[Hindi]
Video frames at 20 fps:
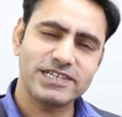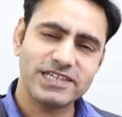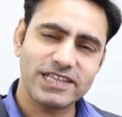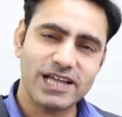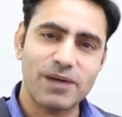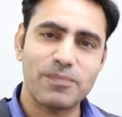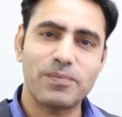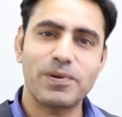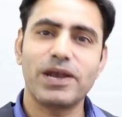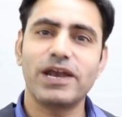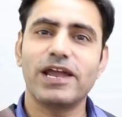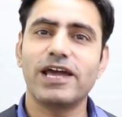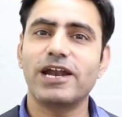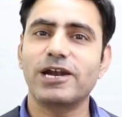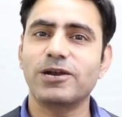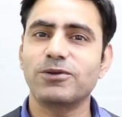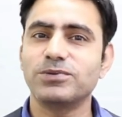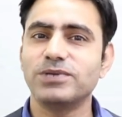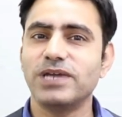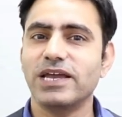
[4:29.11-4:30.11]
सीधा आप
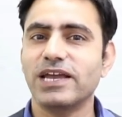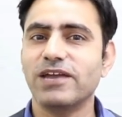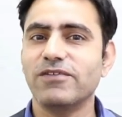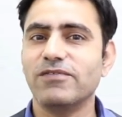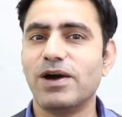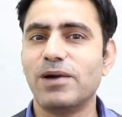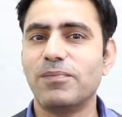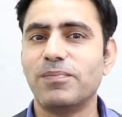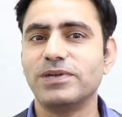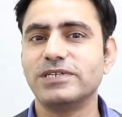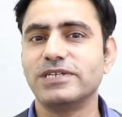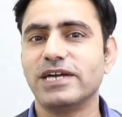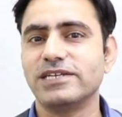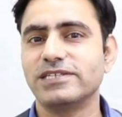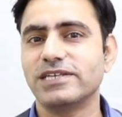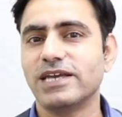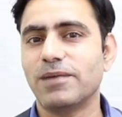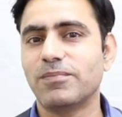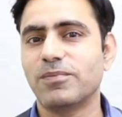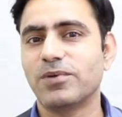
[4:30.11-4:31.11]
रीडायरेक्ट हो जाएंगे वहाँ पर जहाँ
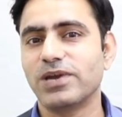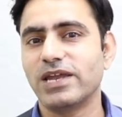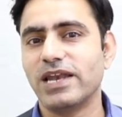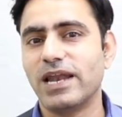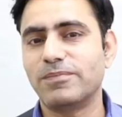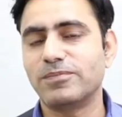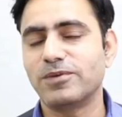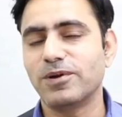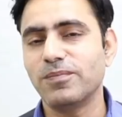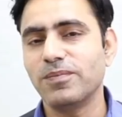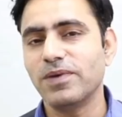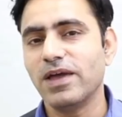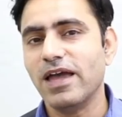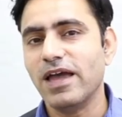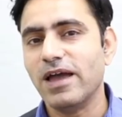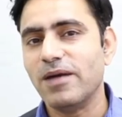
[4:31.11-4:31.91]
से आपको ये लैपटॉप